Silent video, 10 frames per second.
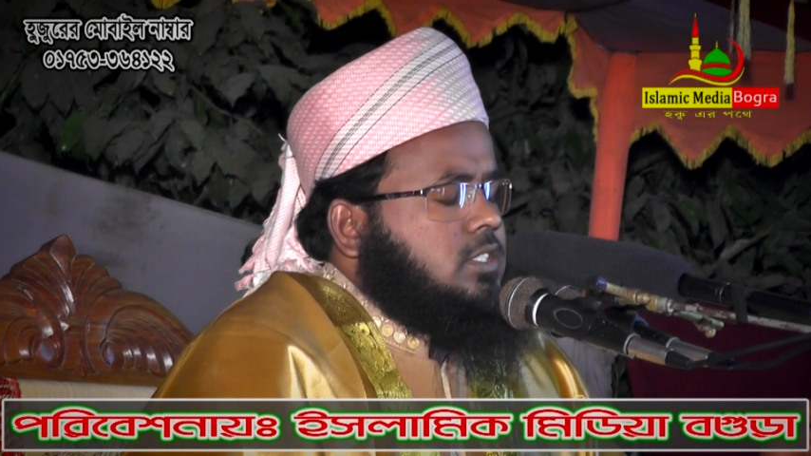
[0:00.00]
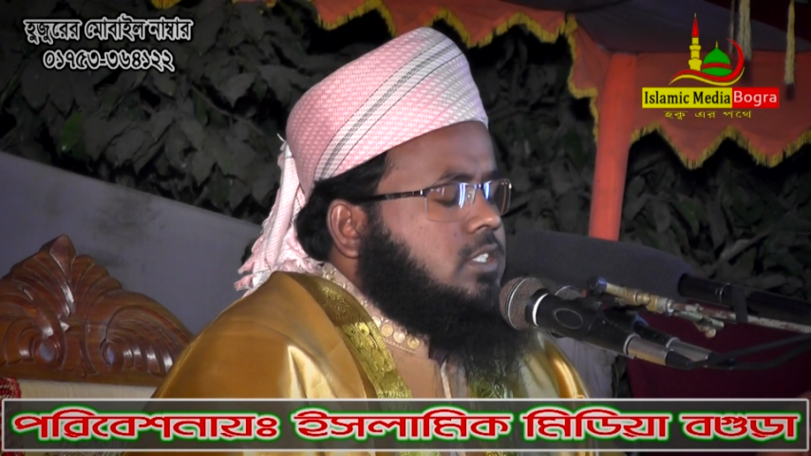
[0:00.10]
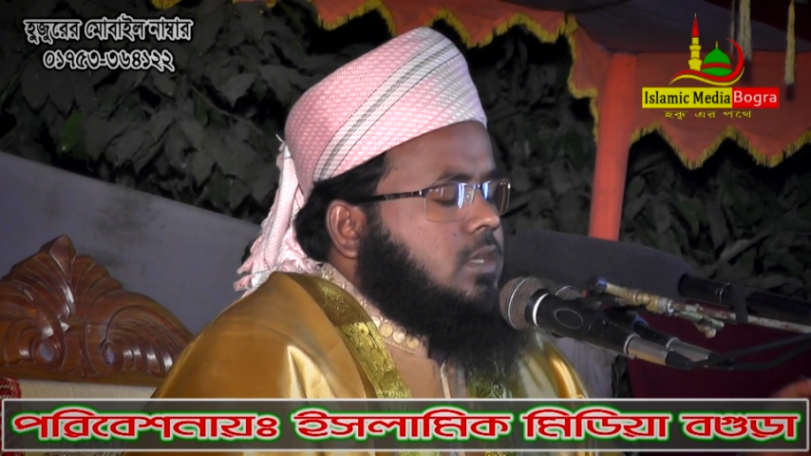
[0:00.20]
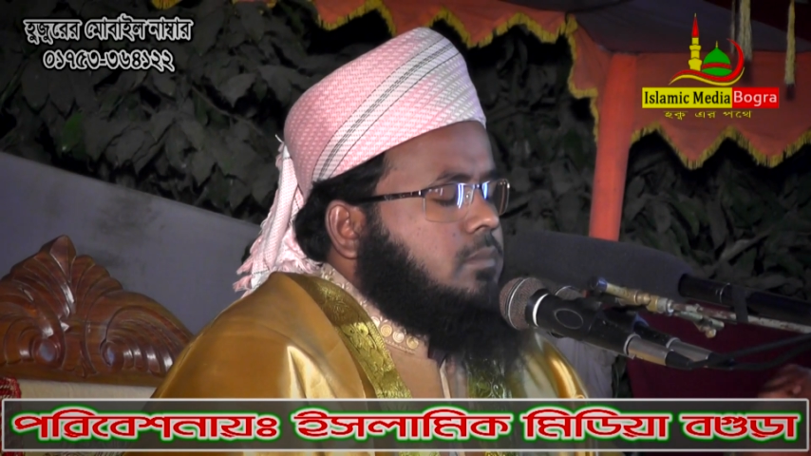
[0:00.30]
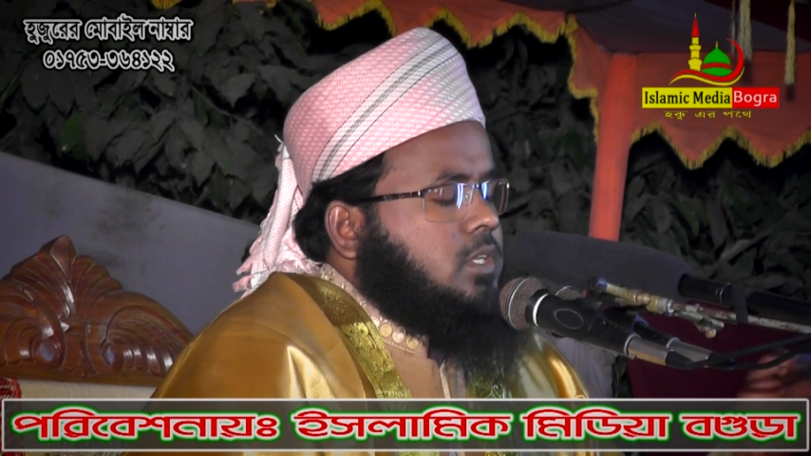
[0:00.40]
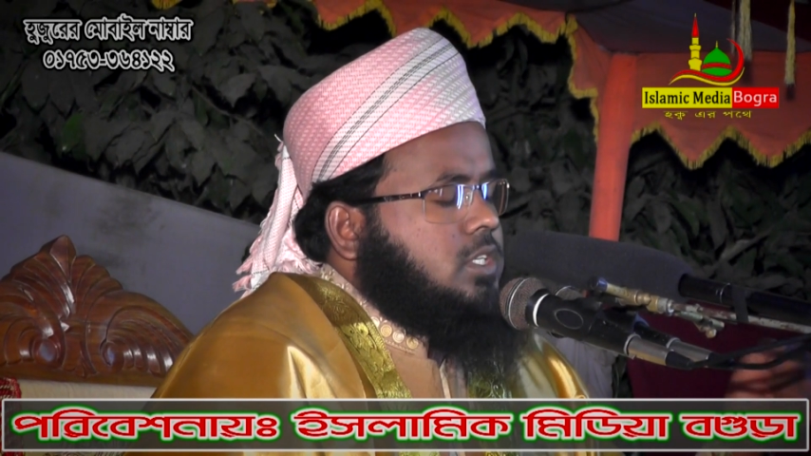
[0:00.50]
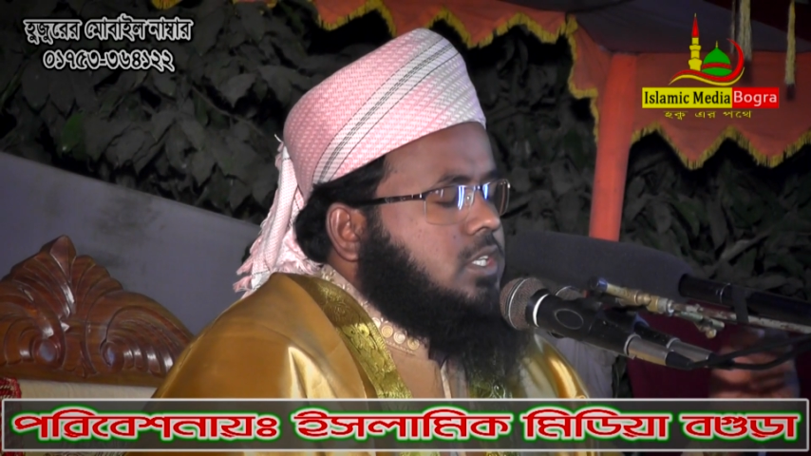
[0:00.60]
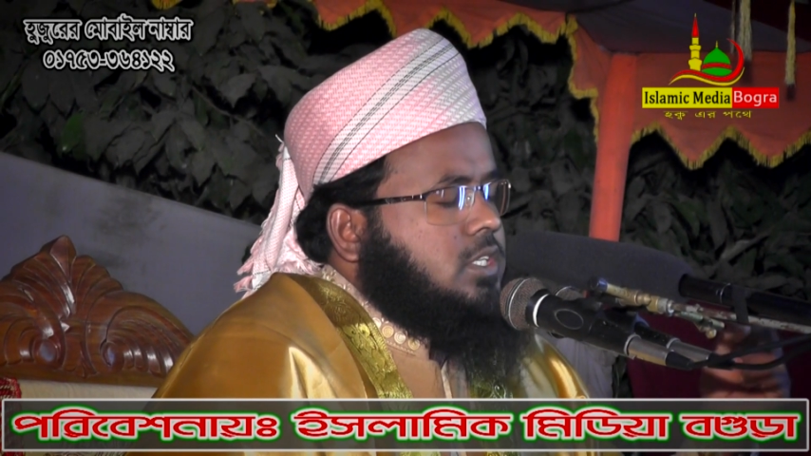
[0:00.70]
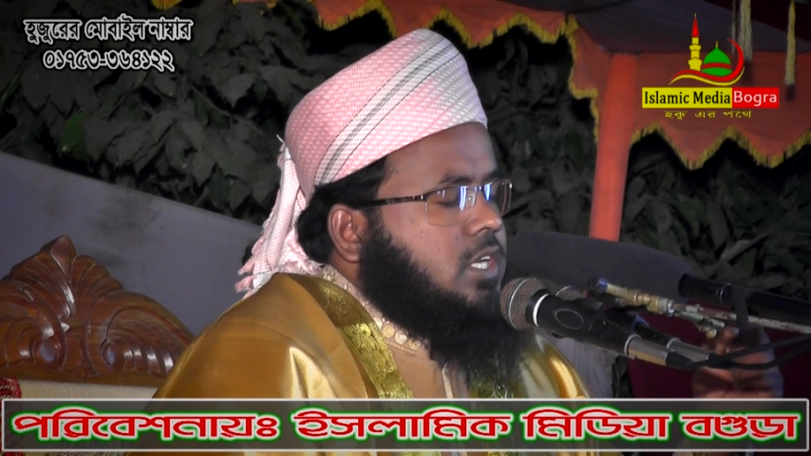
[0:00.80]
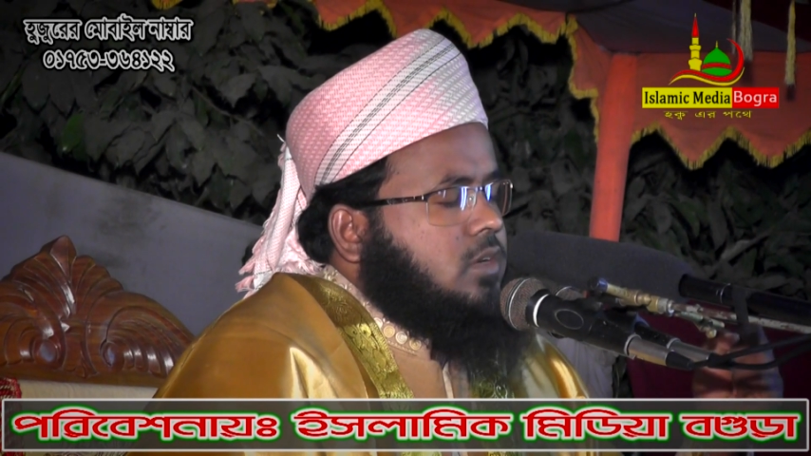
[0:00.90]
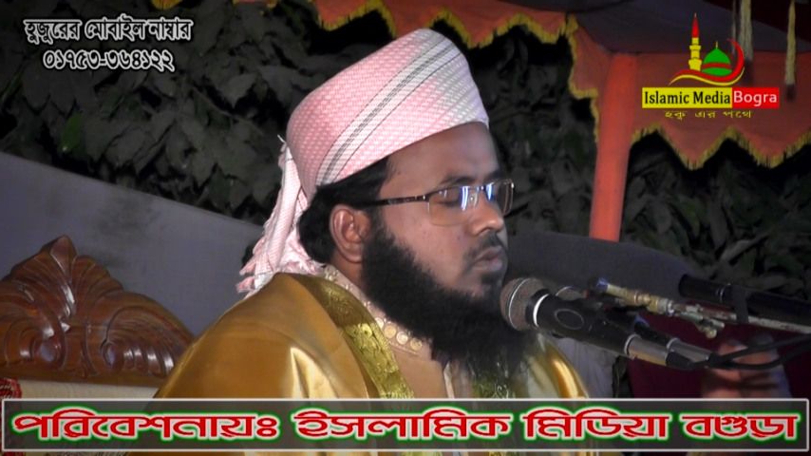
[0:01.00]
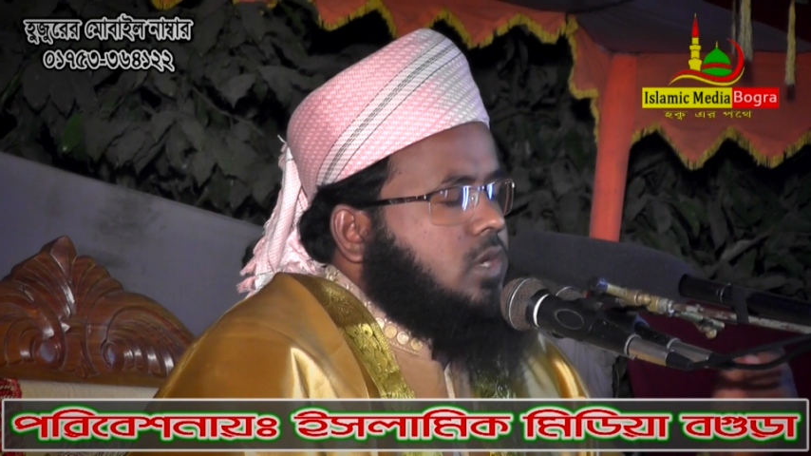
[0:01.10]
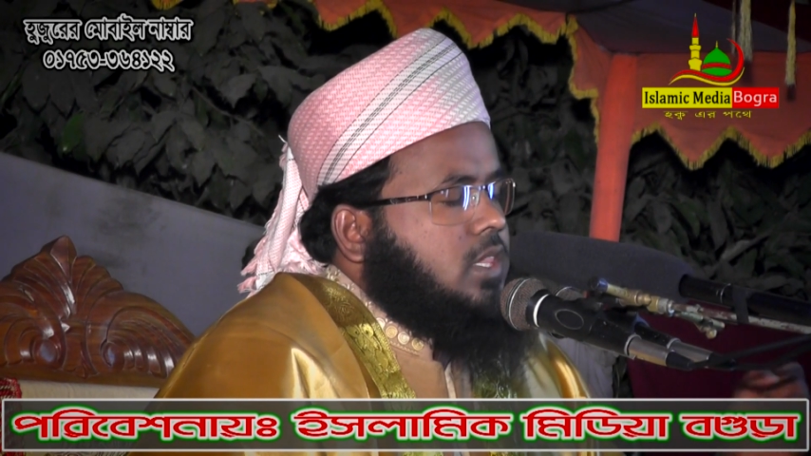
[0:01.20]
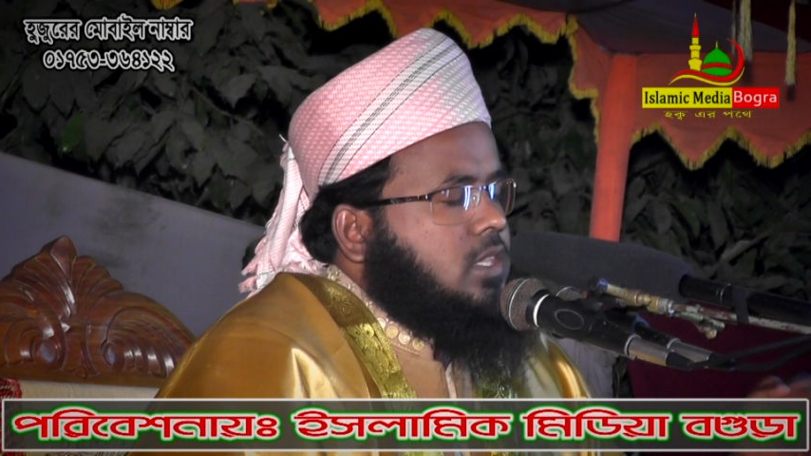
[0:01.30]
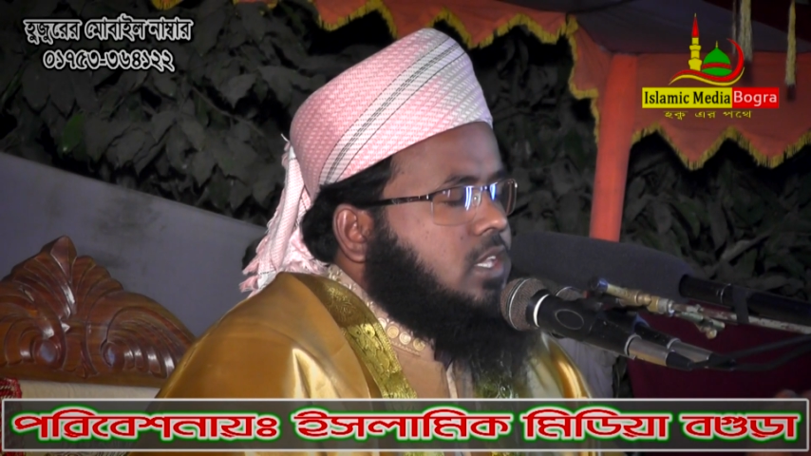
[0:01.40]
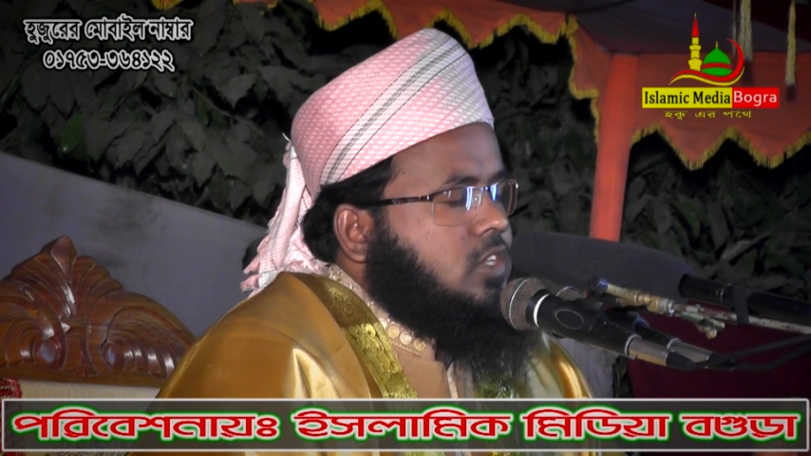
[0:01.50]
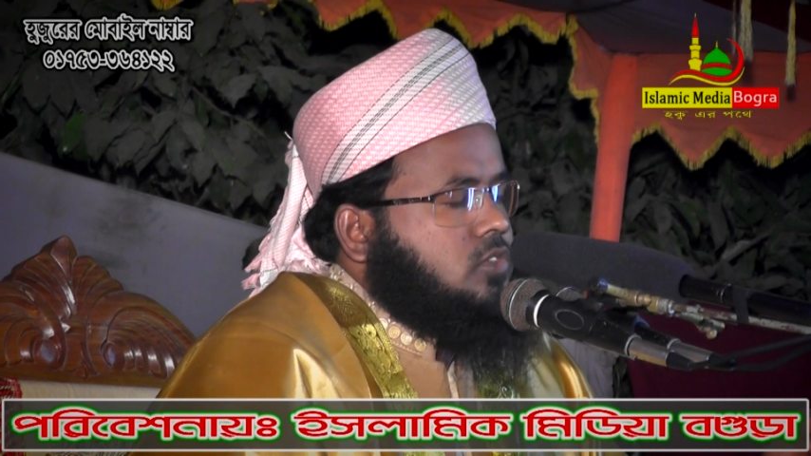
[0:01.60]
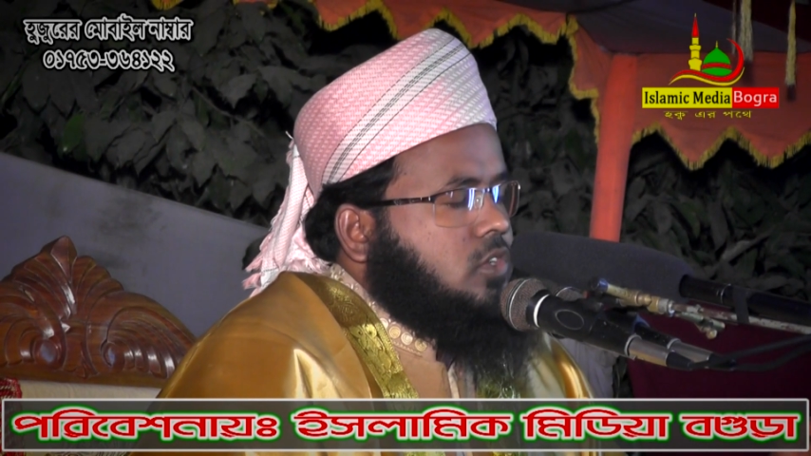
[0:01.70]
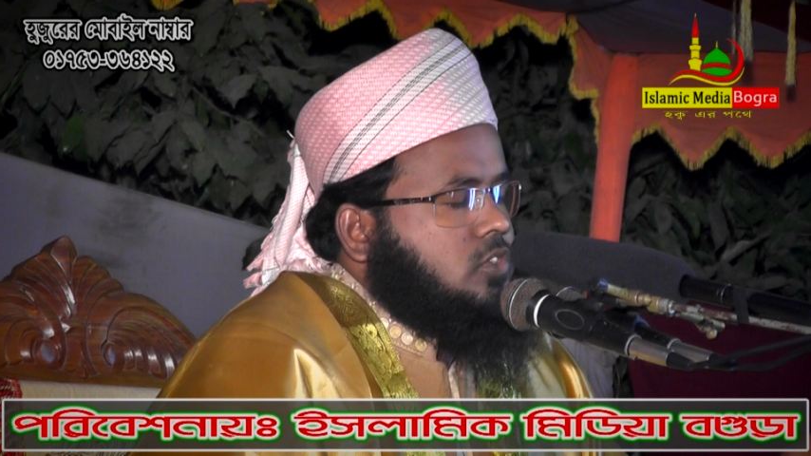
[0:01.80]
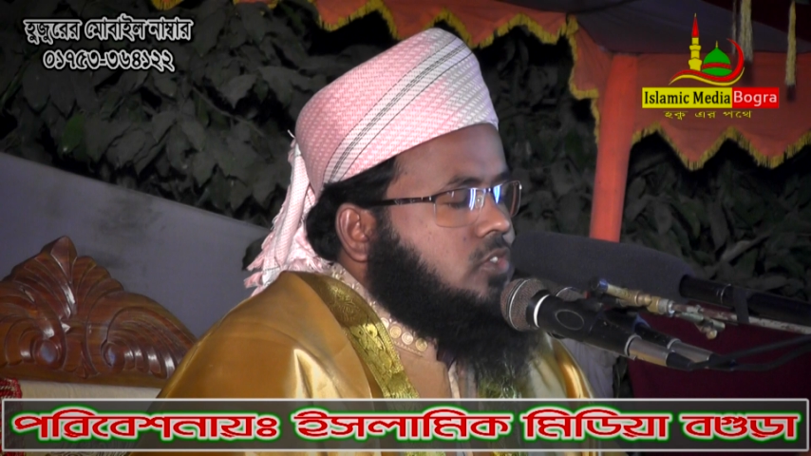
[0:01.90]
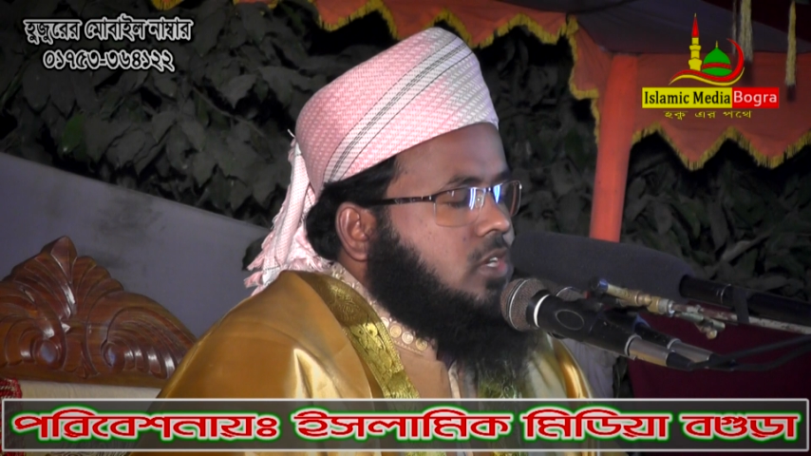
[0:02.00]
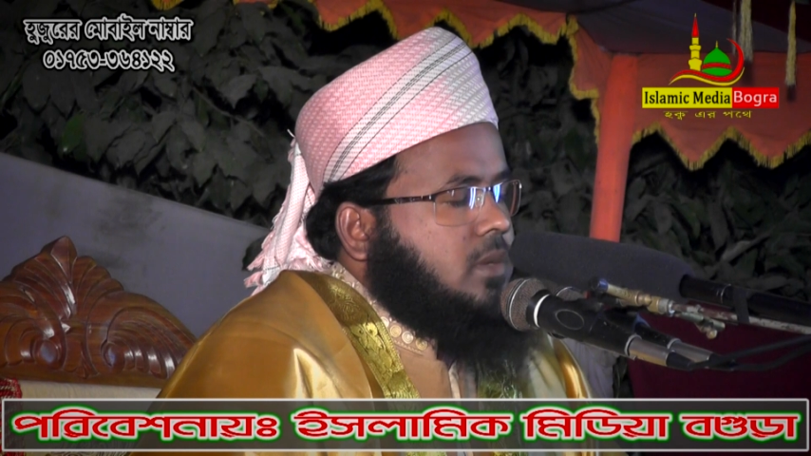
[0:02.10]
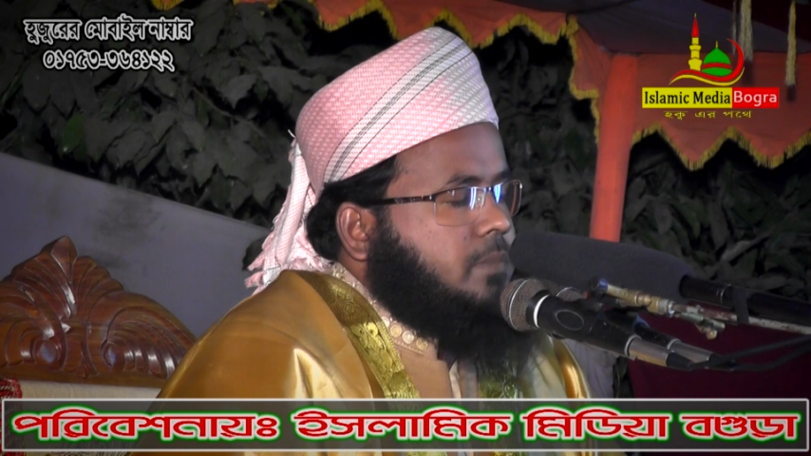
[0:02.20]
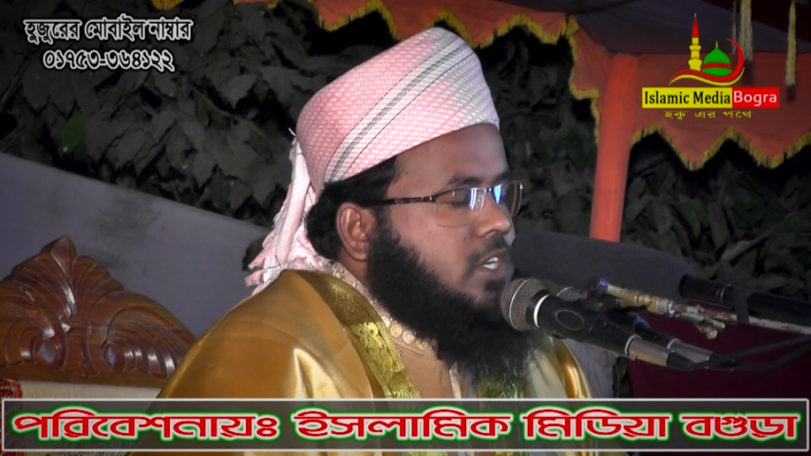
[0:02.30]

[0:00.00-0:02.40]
যে মেশিনটা ঘুরান দিলে চকচকা